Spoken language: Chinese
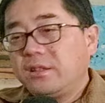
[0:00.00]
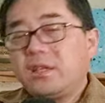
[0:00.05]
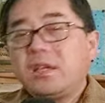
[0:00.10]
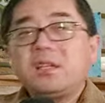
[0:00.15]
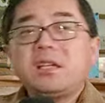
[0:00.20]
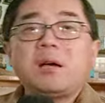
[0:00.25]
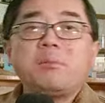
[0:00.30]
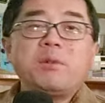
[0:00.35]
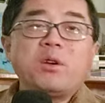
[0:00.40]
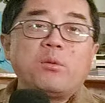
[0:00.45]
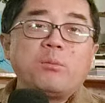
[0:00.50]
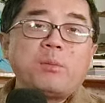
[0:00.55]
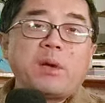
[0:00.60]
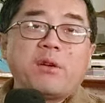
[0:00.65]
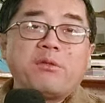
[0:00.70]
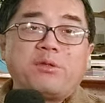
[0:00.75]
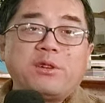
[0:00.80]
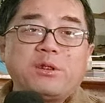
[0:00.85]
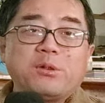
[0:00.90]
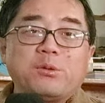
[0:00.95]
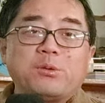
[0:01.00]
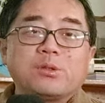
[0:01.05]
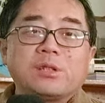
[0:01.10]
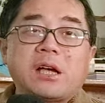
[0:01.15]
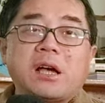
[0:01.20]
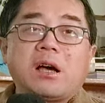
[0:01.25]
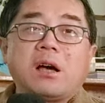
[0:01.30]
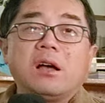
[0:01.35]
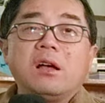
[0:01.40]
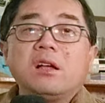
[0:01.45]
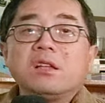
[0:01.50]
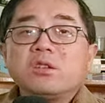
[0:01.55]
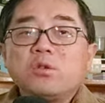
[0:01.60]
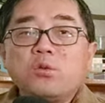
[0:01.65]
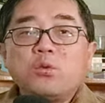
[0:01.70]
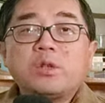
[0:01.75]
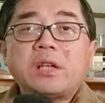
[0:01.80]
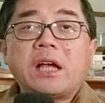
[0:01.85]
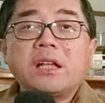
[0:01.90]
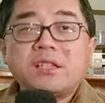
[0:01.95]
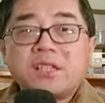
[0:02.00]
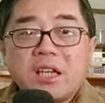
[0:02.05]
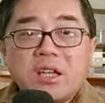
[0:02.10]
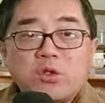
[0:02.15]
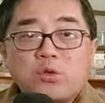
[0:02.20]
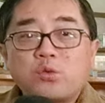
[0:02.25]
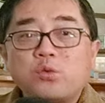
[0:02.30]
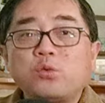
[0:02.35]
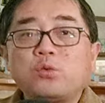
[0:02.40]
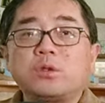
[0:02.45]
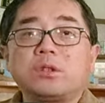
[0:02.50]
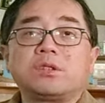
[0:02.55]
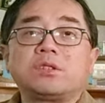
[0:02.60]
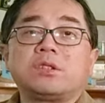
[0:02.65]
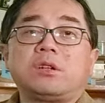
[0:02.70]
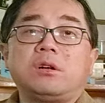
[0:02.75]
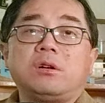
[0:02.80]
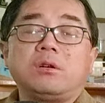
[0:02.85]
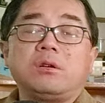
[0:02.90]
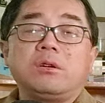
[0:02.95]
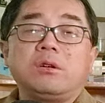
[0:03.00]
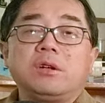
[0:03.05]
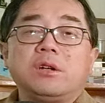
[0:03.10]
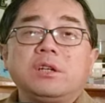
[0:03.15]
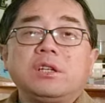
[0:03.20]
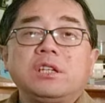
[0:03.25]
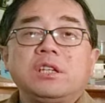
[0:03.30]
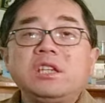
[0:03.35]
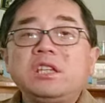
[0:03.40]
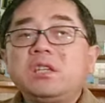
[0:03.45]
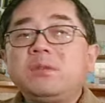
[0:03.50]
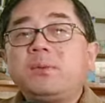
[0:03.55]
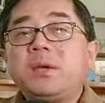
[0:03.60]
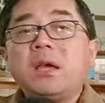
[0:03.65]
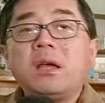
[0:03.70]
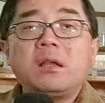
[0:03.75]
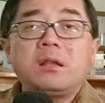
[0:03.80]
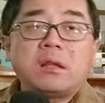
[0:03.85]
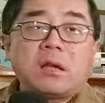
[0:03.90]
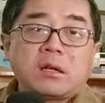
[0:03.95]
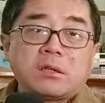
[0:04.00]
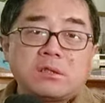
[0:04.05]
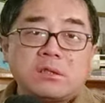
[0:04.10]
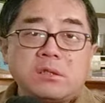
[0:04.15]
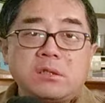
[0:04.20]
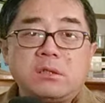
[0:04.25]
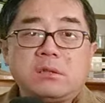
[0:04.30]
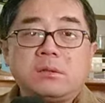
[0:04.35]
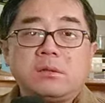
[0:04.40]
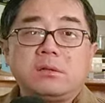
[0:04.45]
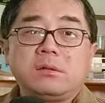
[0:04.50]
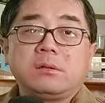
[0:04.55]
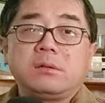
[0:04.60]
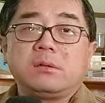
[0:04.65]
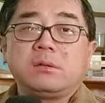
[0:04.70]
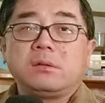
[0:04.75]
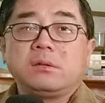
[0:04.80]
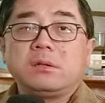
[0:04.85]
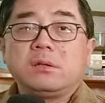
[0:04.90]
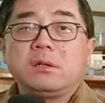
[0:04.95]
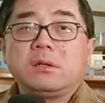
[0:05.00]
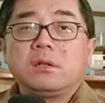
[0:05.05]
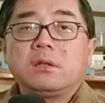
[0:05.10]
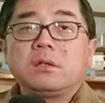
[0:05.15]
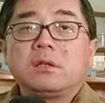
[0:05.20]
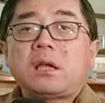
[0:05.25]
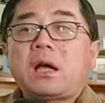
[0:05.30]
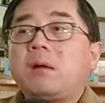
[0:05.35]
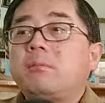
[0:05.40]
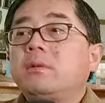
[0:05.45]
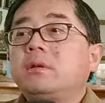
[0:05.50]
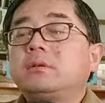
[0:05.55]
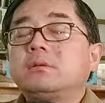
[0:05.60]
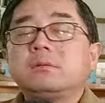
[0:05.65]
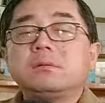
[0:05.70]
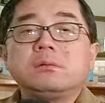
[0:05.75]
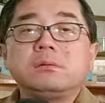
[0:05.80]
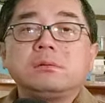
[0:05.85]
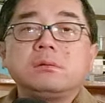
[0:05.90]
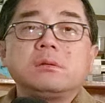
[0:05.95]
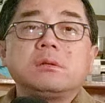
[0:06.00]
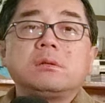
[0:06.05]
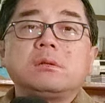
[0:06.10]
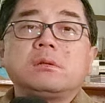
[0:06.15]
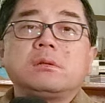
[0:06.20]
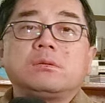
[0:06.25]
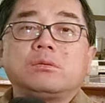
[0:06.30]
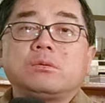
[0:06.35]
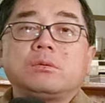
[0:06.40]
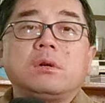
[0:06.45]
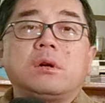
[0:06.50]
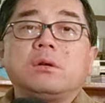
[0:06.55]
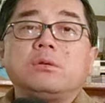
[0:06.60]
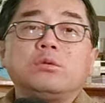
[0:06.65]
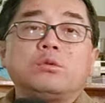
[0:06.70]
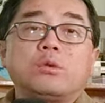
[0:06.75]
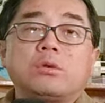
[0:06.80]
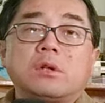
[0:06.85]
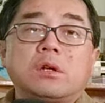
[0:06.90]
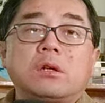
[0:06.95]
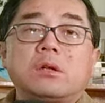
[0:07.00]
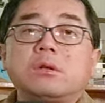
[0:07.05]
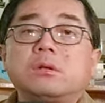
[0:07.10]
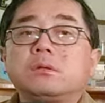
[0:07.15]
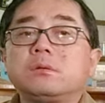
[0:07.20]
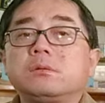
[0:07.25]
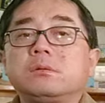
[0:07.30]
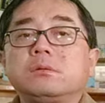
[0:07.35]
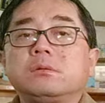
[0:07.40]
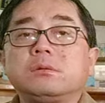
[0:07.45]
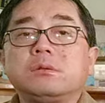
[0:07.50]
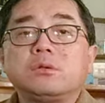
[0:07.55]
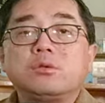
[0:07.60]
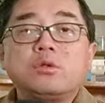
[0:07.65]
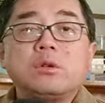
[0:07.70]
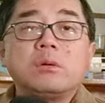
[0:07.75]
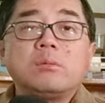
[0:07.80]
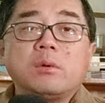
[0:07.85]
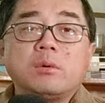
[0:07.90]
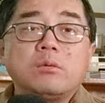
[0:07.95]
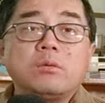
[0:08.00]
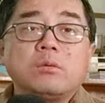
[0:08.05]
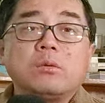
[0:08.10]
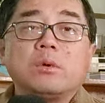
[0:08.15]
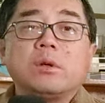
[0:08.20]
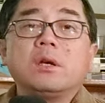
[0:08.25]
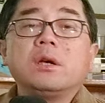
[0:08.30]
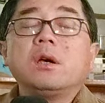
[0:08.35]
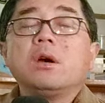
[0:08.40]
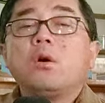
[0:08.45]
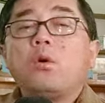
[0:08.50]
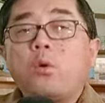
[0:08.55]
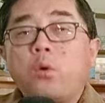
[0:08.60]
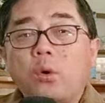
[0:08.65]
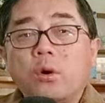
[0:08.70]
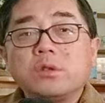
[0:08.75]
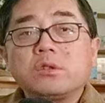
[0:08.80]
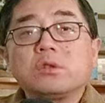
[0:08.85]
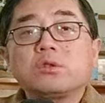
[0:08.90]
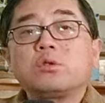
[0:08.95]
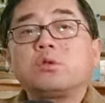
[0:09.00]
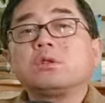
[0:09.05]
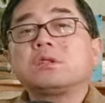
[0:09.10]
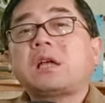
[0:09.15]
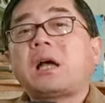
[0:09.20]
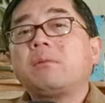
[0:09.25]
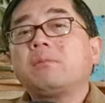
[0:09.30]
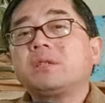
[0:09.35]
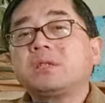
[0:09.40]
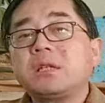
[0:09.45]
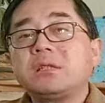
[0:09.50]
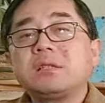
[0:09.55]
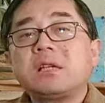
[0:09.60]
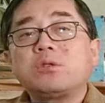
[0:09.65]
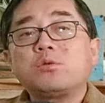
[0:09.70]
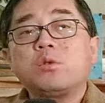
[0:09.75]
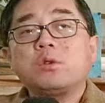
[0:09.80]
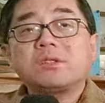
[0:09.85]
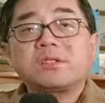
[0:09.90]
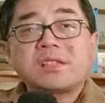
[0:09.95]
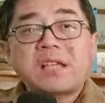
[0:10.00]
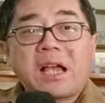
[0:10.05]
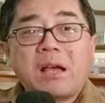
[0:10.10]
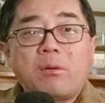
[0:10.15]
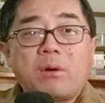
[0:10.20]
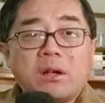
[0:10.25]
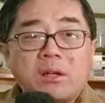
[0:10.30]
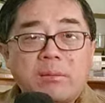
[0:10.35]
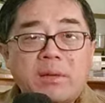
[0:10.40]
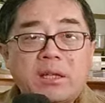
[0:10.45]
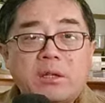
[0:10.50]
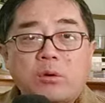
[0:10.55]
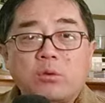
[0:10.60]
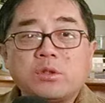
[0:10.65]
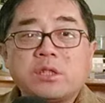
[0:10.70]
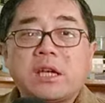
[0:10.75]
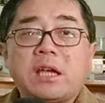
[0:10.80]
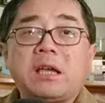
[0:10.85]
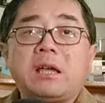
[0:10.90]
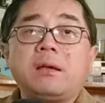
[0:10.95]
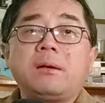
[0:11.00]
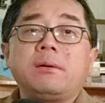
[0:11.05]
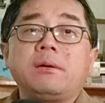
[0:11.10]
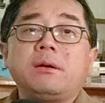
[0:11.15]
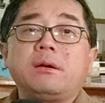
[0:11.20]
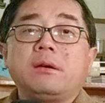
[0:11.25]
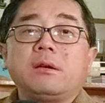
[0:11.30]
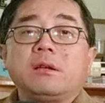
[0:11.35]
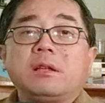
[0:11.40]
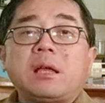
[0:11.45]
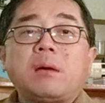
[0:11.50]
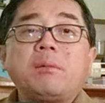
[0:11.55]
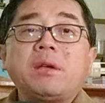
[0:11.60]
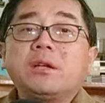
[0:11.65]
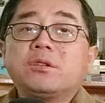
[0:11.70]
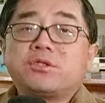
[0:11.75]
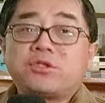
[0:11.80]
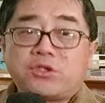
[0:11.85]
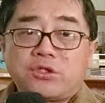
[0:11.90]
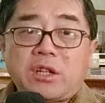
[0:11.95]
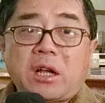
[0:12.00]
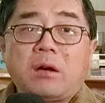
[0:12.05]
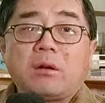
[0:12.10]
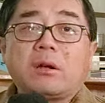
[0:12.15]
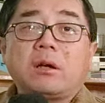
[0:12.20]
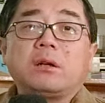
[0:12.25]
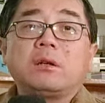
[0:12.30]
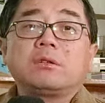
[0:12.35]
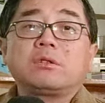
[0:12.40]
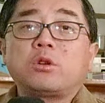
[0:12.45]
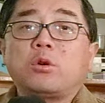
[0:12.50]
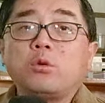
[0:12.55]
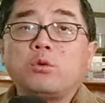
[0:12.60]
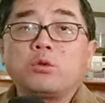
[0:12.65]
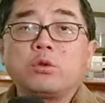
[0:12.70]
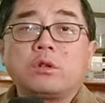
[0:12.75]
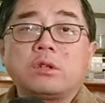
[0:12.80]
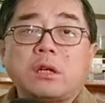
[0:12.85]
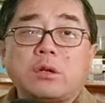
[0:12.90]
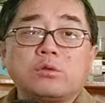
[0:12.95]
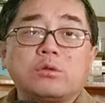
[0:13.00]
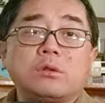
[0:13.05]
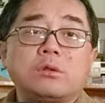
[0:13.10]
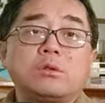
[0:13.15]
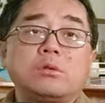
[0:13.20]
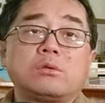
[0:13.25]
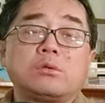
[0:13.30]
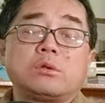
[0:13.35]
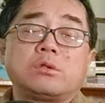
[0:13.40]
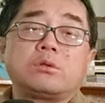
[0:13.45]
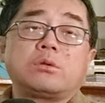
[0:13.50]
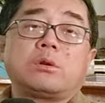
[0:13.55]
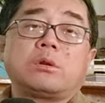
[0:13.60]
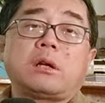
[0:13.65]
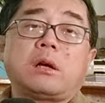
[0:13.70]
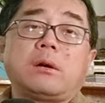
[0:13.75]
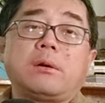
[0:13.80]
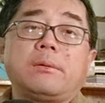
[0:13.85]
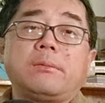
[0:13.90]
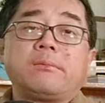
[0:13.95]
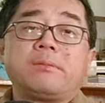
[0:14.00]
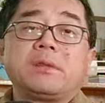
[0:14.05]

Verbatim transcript: 天下没有免费的午餐。这午餐结束的时候，一片狼藉，他们很多人血本无归，或者说他们现在如果再往里面投钱，他们也知道了投多少损损失多少，